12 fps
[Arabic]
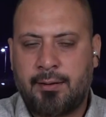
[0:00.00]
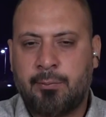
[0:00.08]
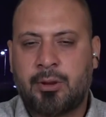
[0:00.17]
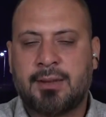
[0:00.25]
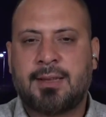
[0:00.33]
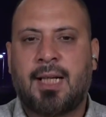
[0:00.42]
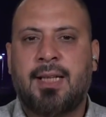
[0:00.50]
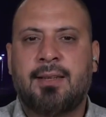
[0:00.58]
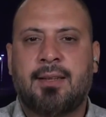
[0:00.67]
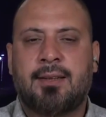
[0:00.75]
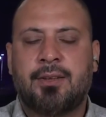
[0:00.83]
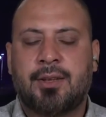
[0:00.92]
متزايد
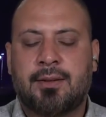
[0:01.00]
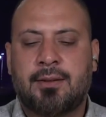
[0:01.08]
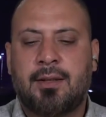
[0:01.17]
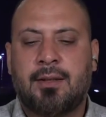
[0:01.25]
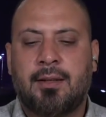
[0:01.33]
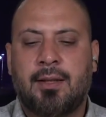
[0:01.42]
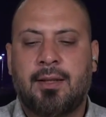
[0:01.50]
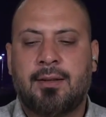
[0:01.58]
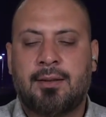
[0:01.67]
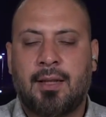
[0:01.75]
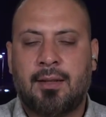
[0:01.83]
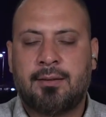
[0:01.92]
نتيجة
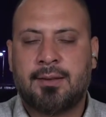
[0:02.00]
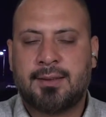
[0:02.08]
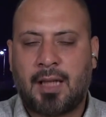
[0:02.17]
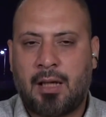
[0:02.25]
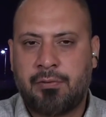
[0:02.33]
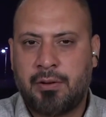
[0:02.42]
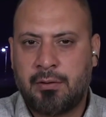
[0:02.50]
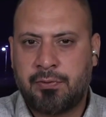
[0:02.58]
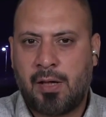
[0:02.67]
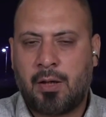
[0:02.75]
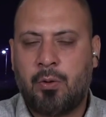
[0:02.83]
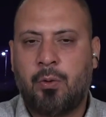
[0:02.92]
الاتساع في
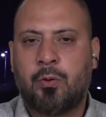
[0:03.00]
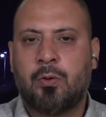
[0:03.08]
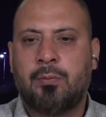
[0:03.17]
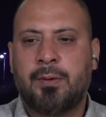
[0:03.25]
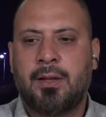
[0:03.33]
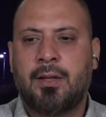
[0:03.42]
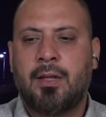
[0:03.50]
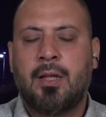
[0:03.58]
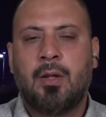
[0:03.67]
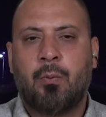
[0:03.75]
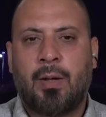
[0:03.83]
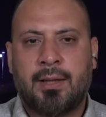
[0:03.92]
الإنفاق الحكومي
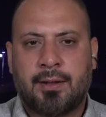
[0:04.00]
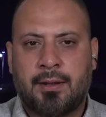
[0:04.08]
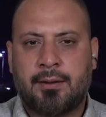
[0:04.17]
وأيضا